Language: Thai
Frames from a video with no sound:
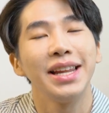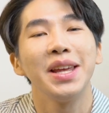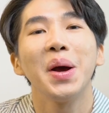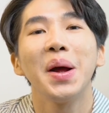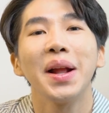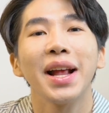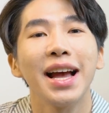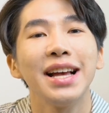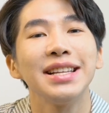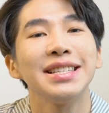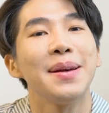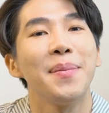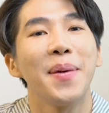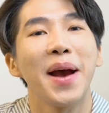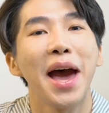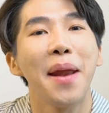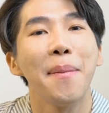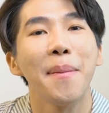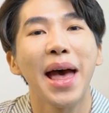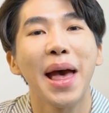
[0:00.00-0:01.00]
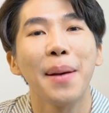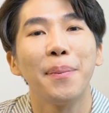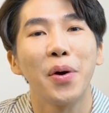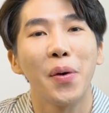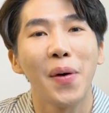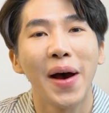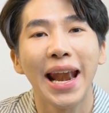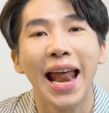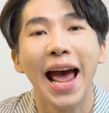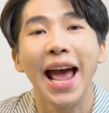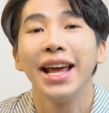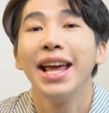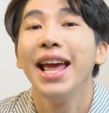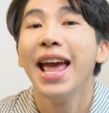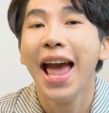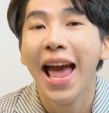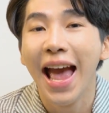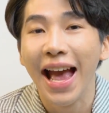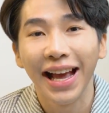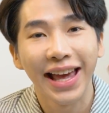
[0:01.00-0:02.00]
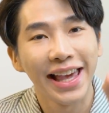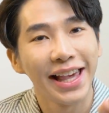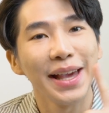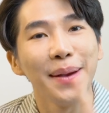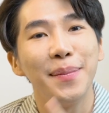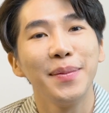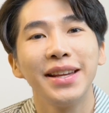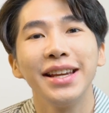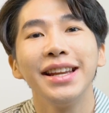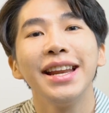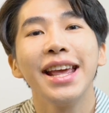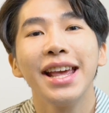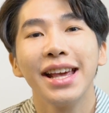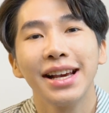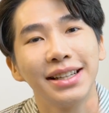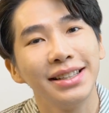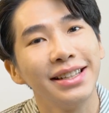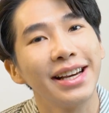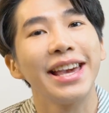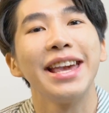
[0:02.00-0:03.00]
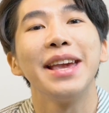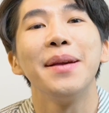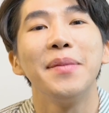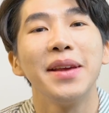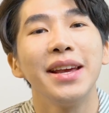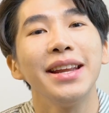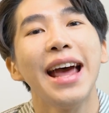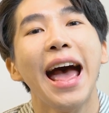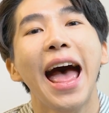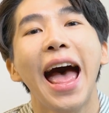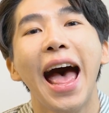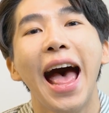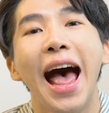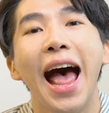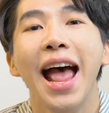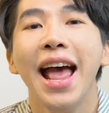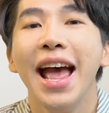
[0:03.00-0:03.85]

ที่ค่อนข้างสำคัญมากเพราะว่าอะไรครีมที่ดีคือครีมที่ทา